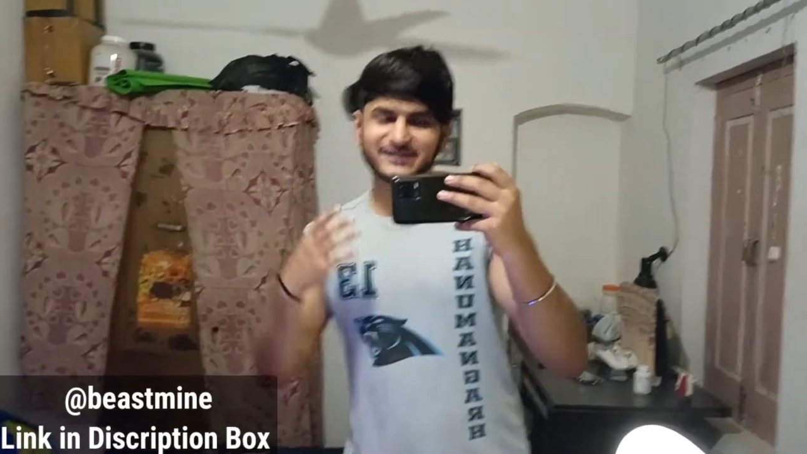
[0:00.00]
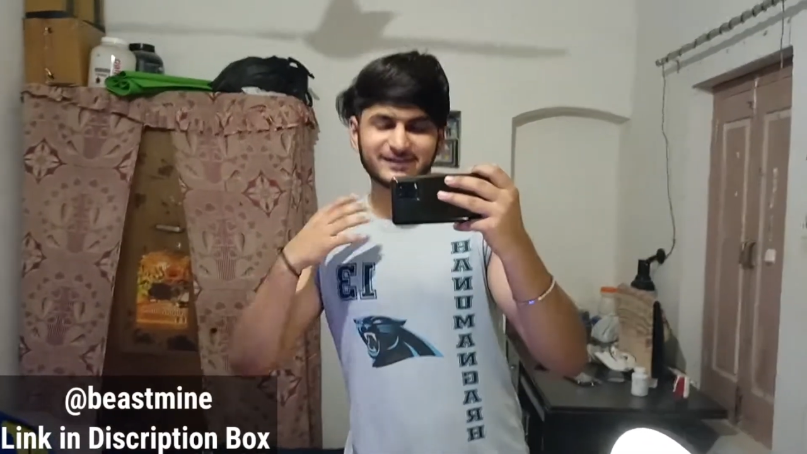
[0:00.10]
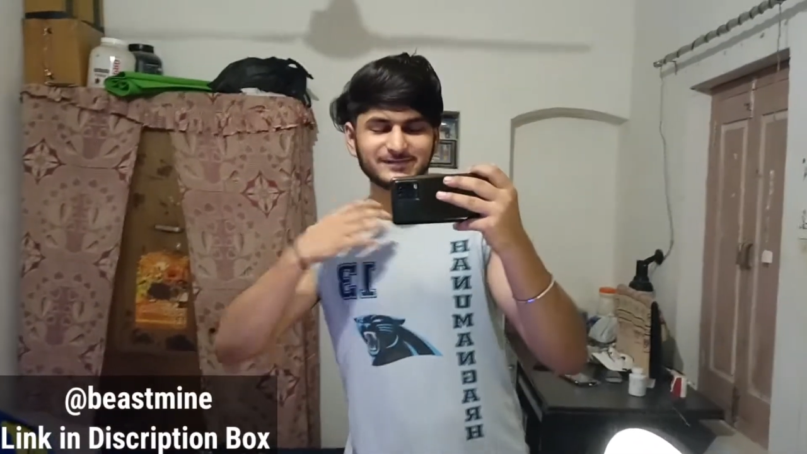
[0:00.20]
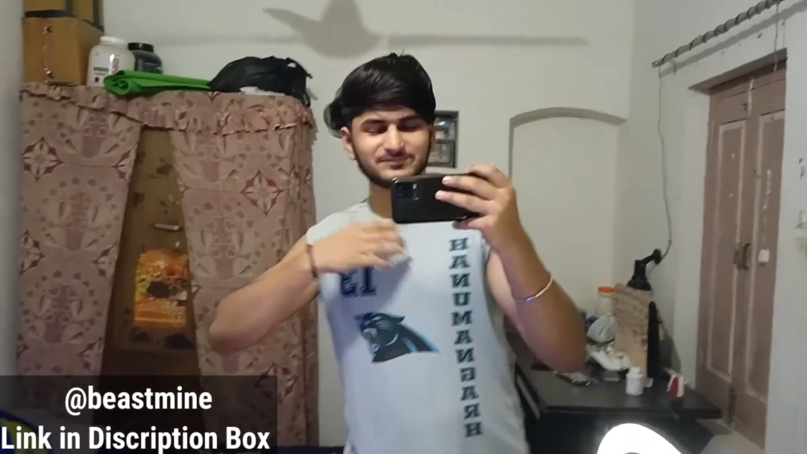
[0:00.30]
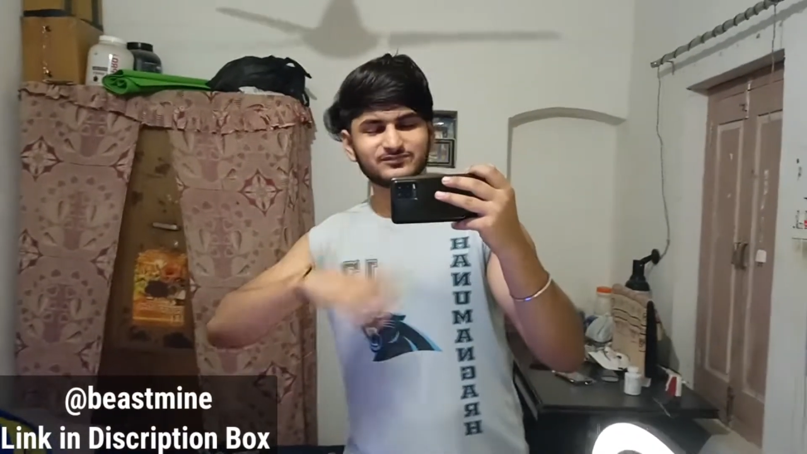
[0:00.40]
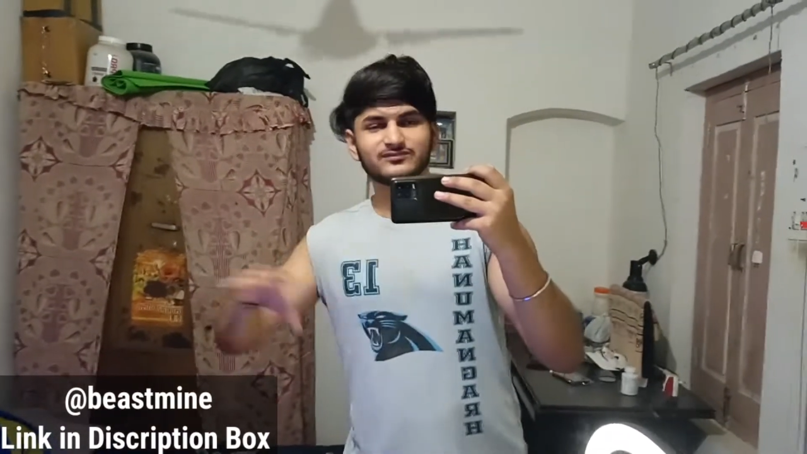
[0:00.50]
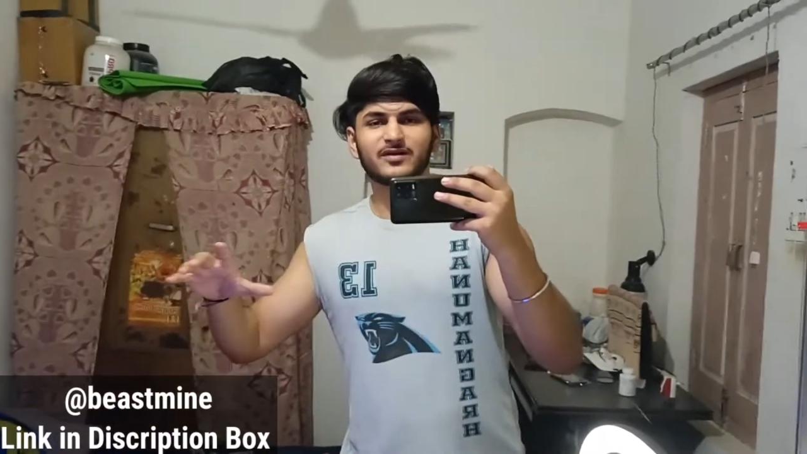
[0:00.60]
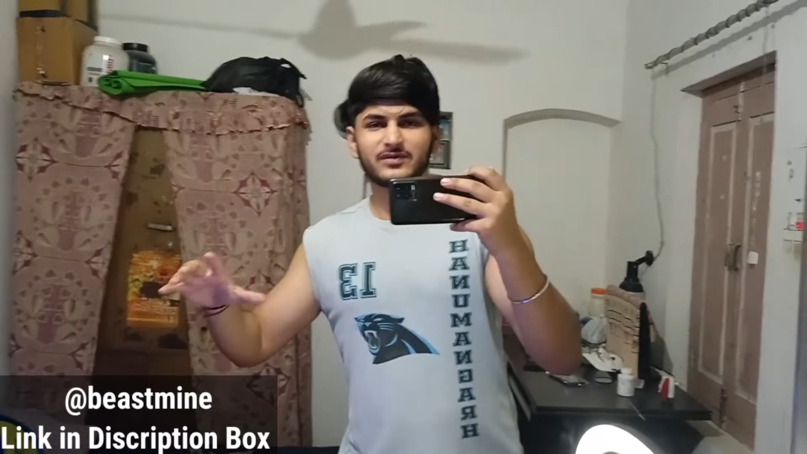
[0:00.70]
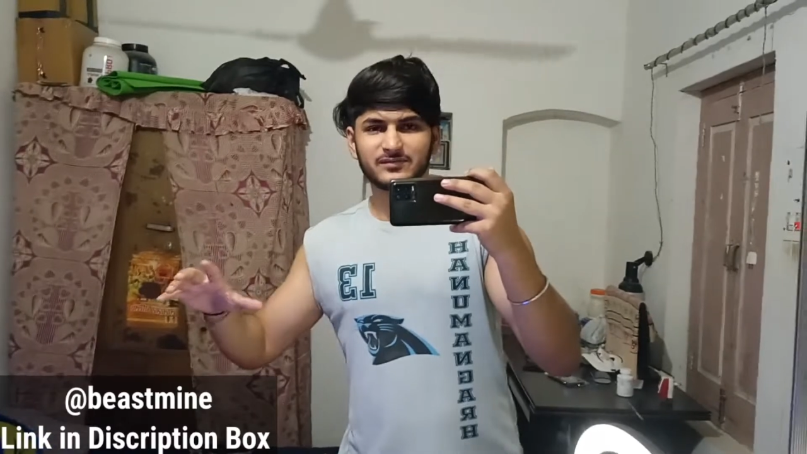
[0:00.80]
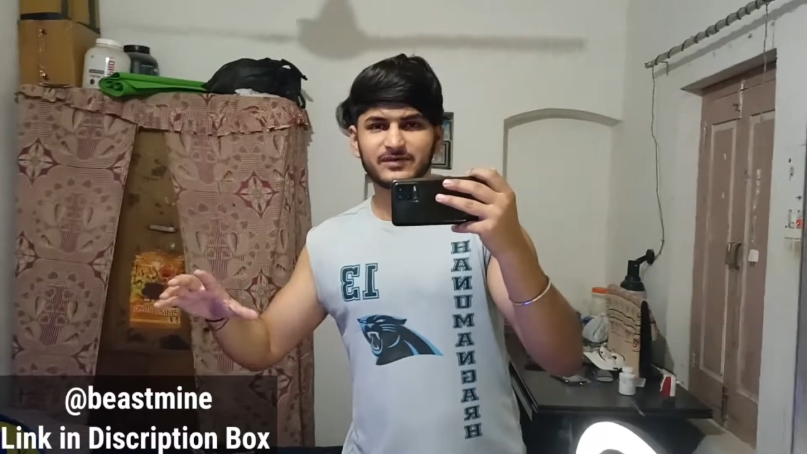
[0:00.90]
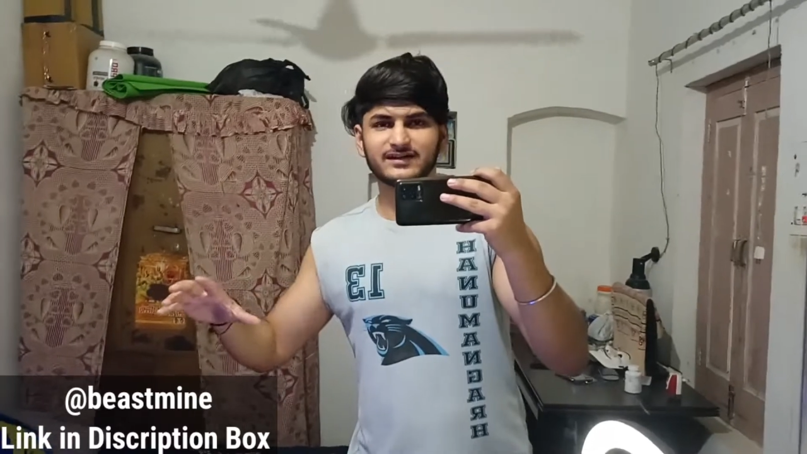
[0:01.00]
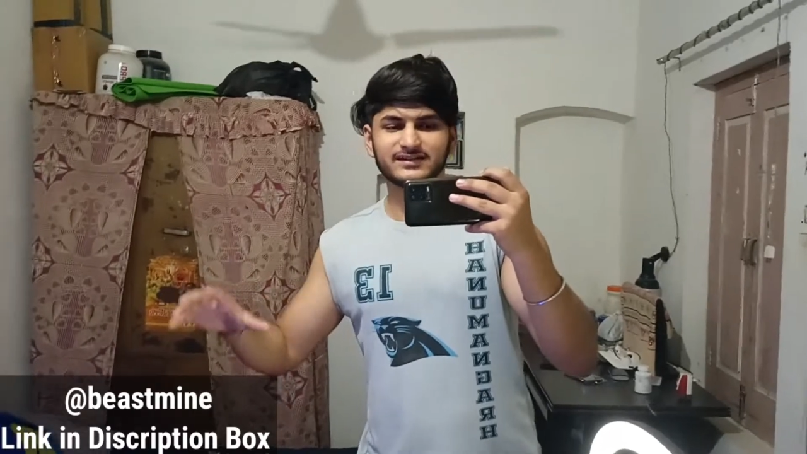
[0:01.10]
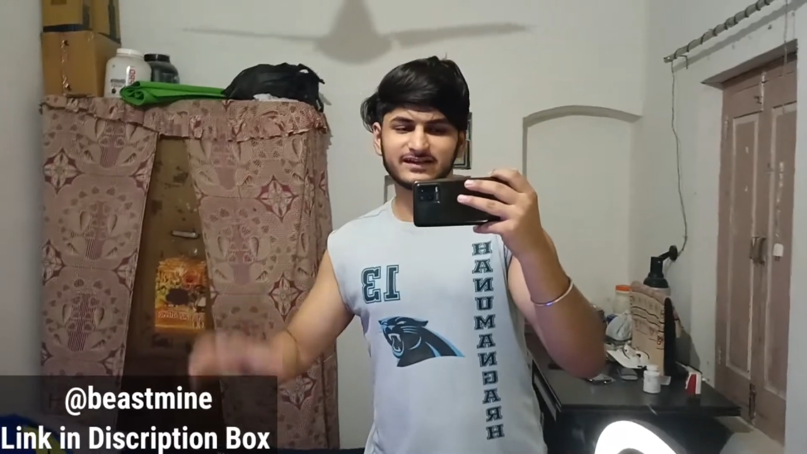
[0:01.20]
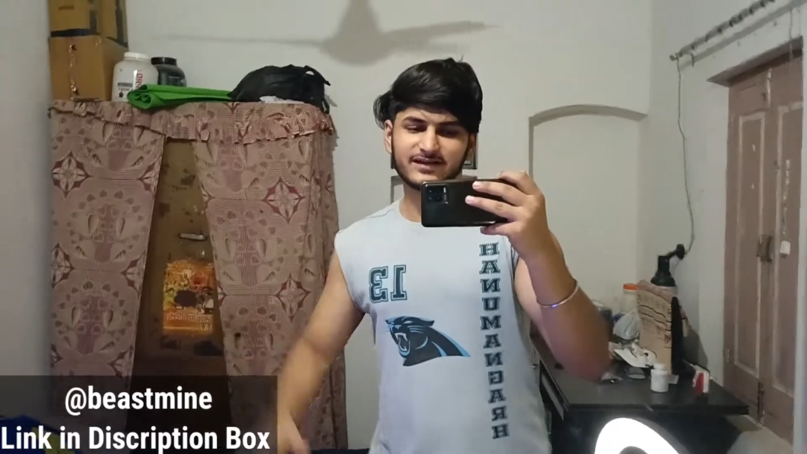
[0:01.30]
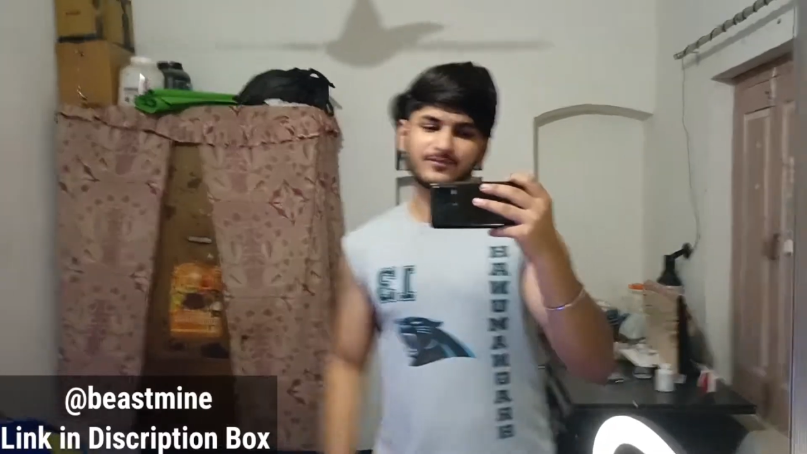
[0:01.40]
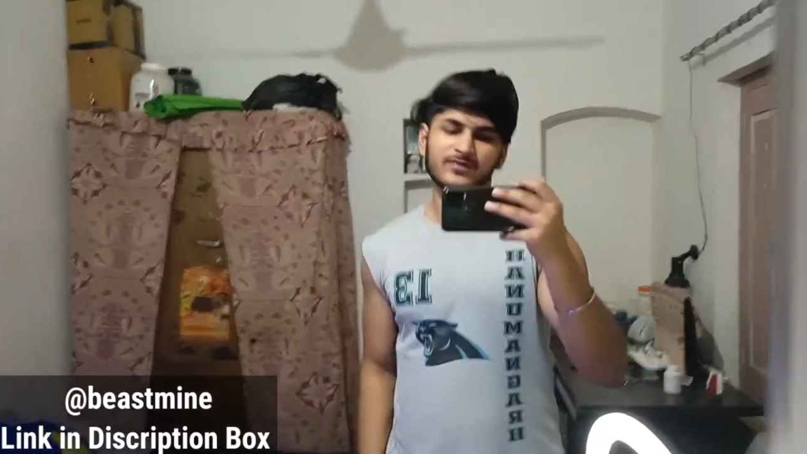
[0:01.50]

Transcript: देखना अपना प्यार दिखाना